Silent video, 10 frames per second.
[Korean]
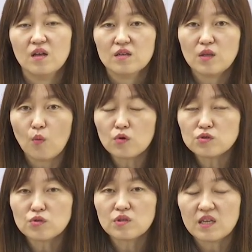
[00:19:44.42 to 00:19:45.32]
근데
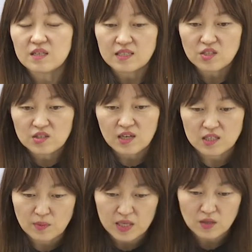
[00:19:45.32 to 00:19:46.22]
오른쪽 뇌를 다쳤는데
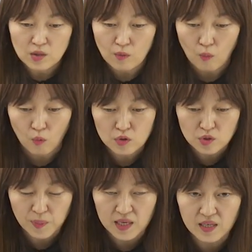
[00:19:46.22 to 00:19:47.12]
가서 봤더니
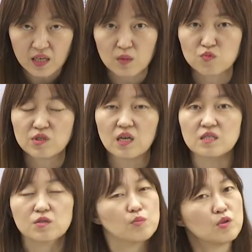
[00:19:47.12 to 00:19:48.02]
오른쪽 팔다리가 문제가
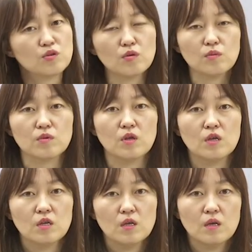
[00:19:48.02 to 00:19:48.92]
있어. 이건 뭐
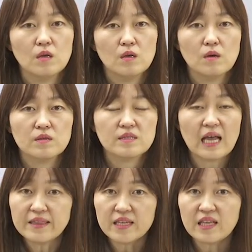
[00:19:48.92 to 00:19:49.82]

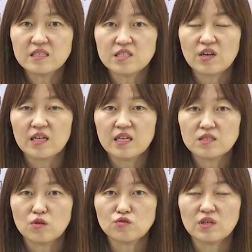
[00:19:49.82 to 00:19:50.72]
딴데 다친 거 아니야?
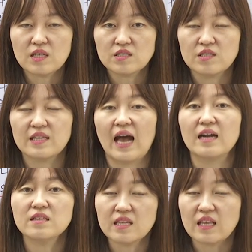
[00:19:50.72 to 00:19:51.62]
척수가 다쳤는데
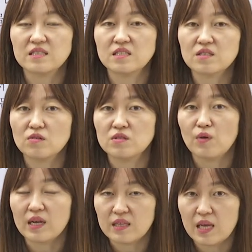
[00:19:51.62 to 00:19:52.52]
다른 데 다친 건을
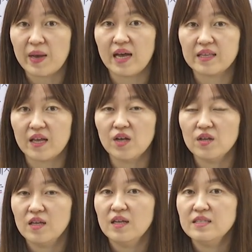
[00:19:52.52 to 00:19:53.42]
확인해 봐야 돼요.
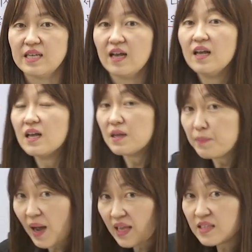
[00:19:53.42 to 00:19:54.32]
자,
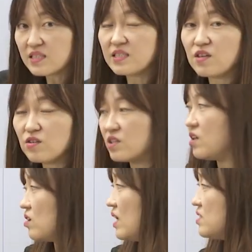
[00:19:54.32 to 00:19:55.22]
반드시 이거는
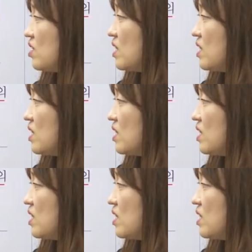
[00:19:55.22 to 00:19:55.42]
기억을 하셔야